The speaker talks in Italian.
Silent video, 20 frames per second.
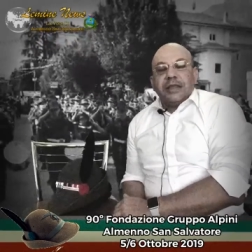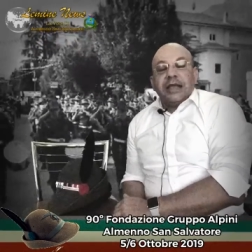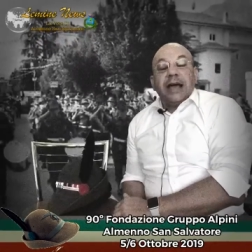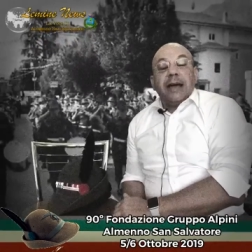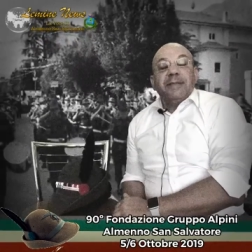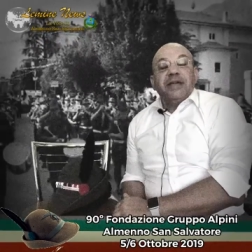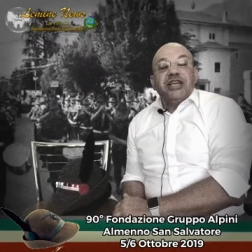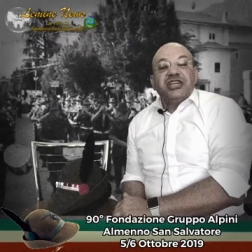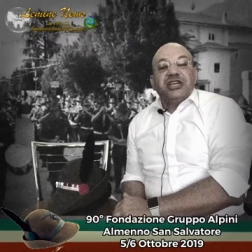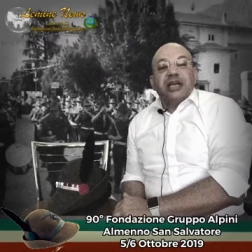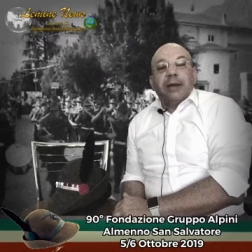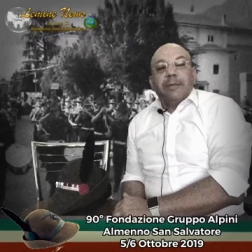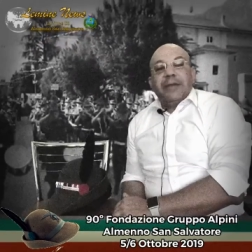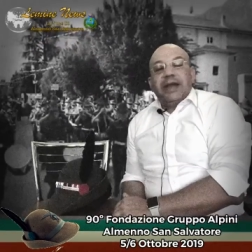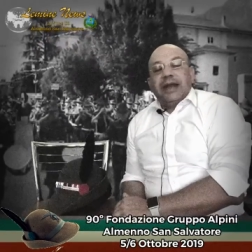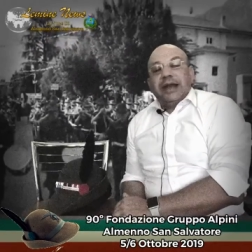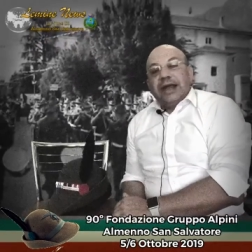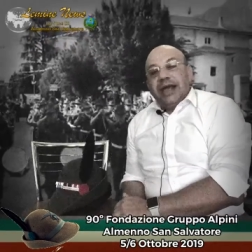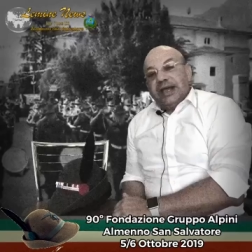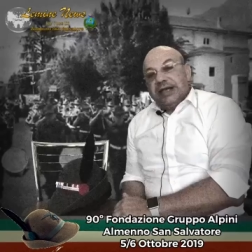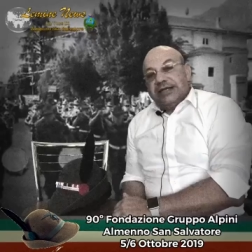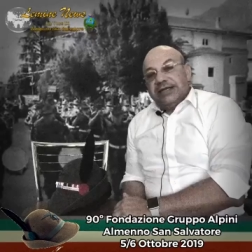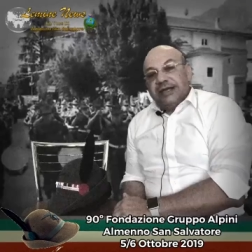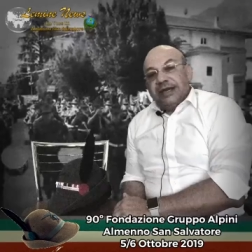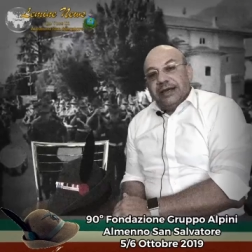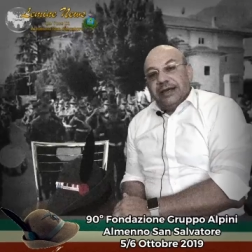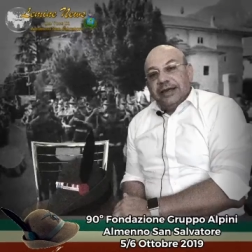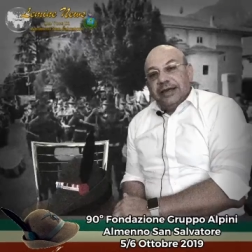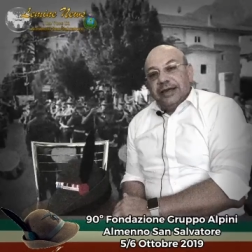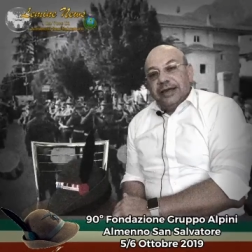Amici
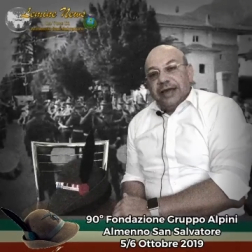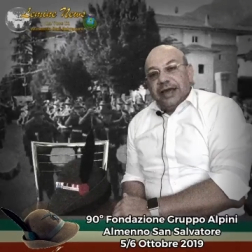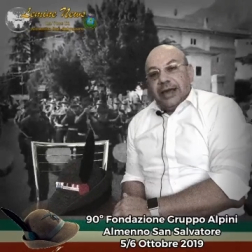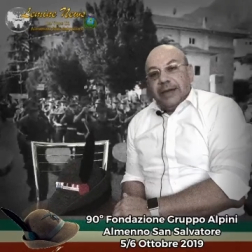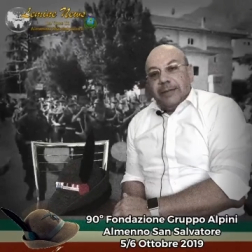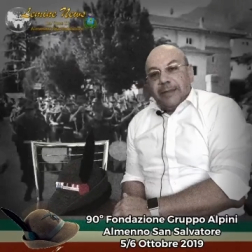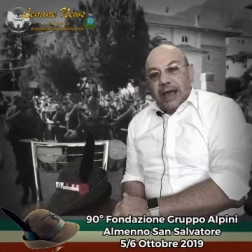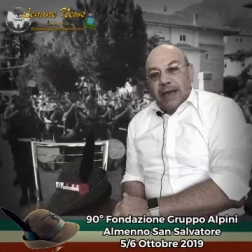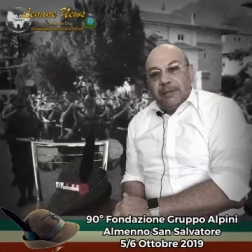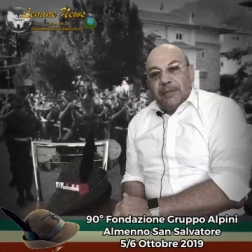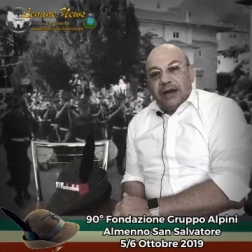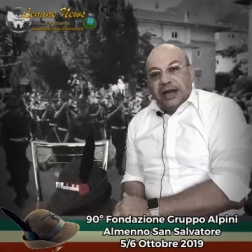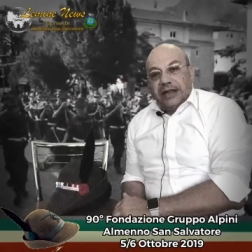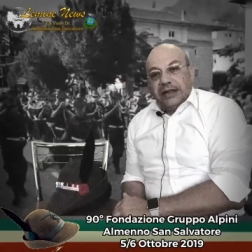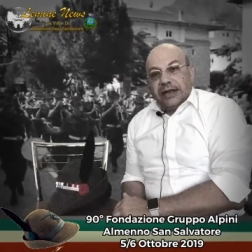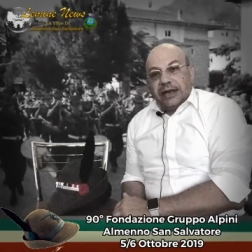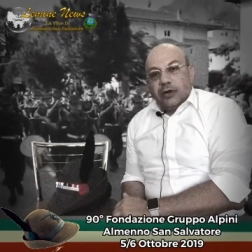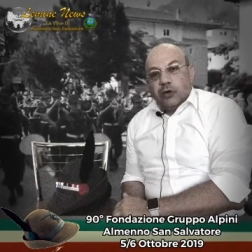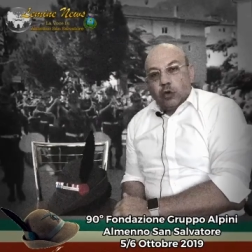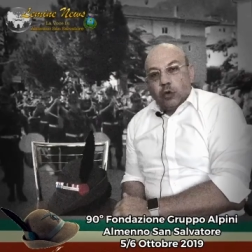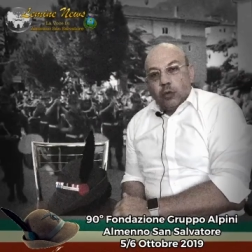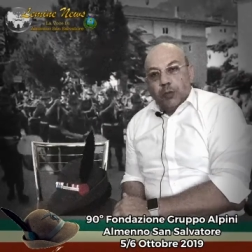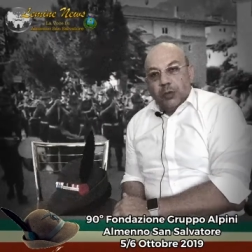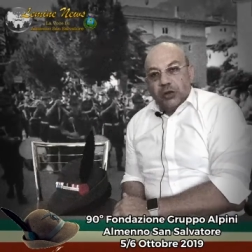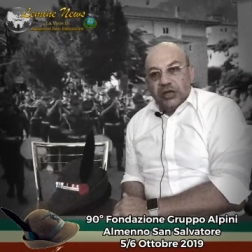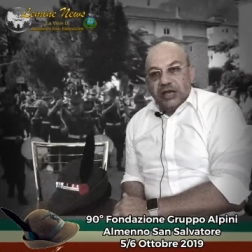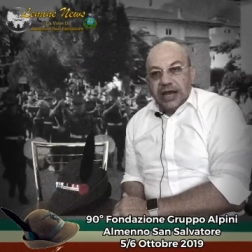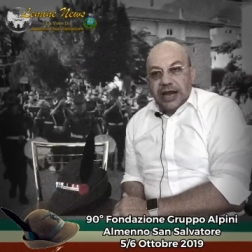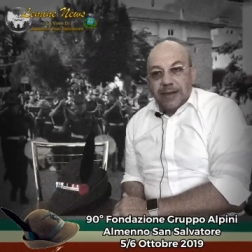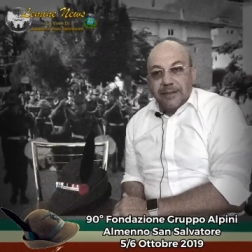almennesi e membri del gruppo
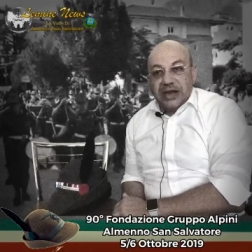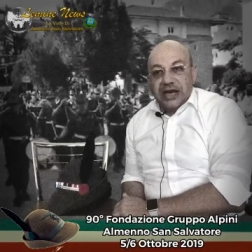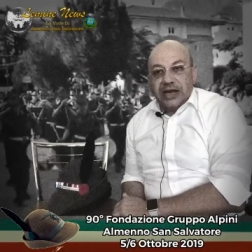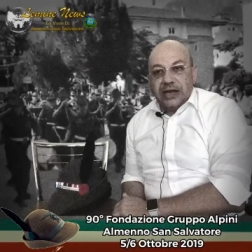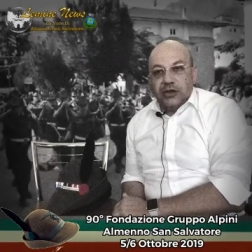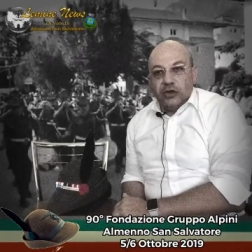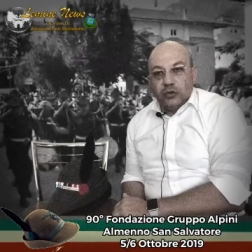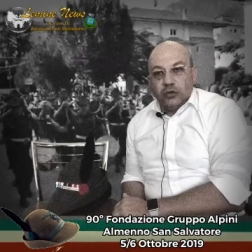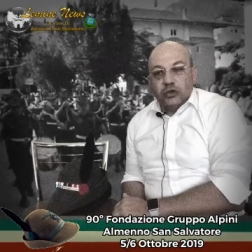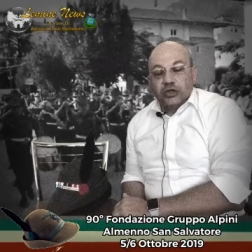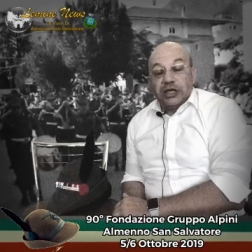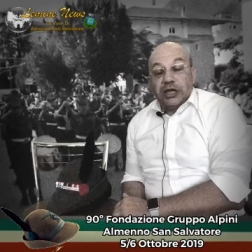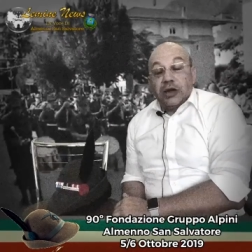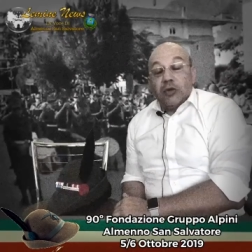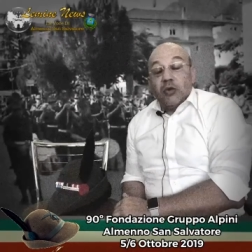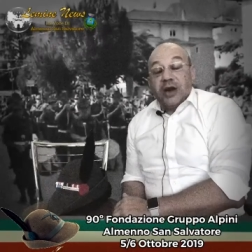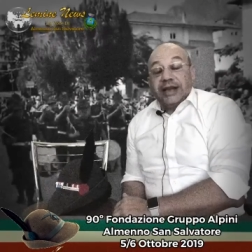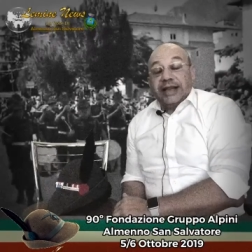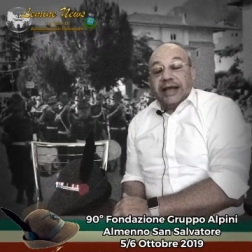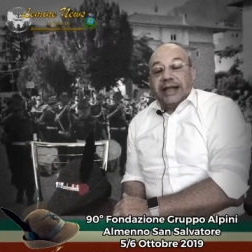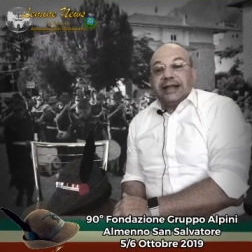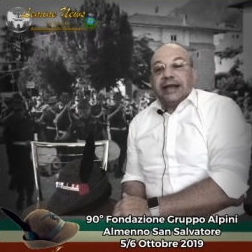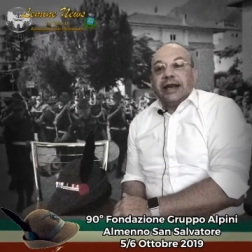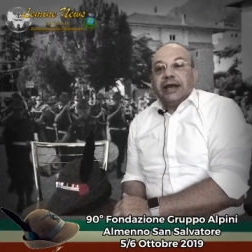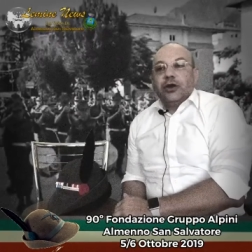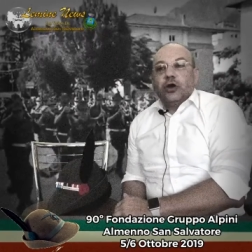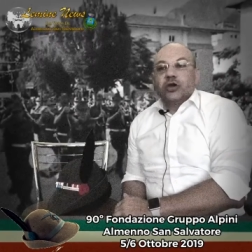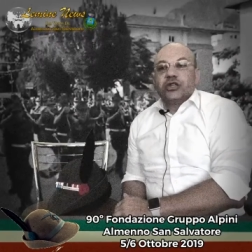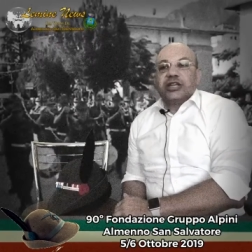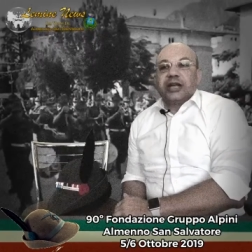di Lemine News, guardate le
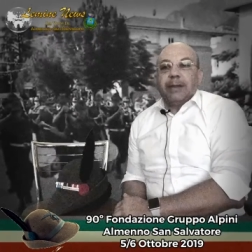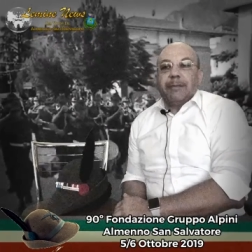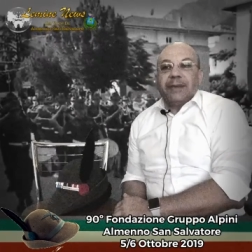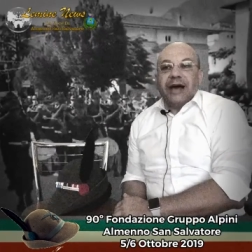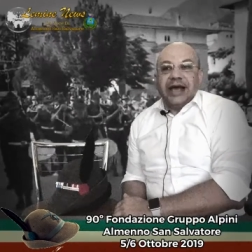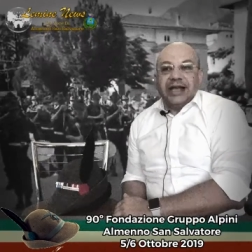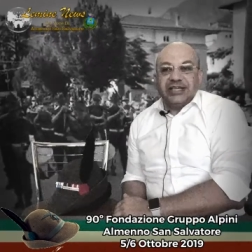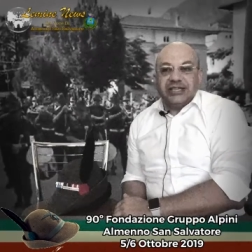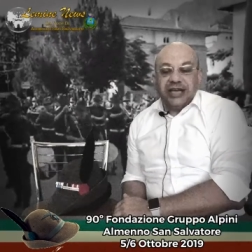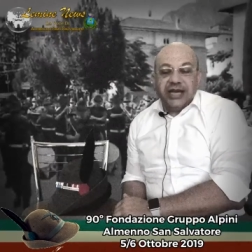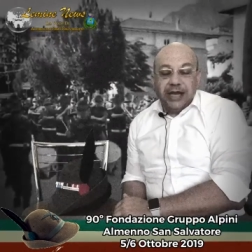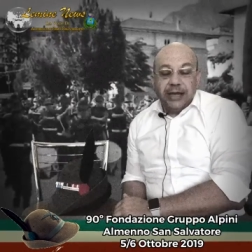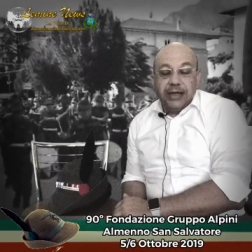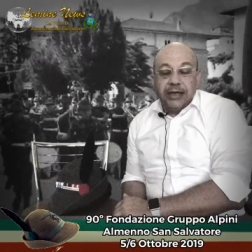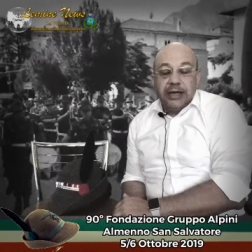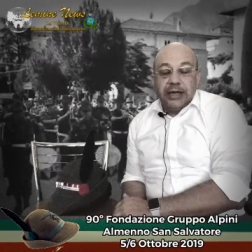nostre pagine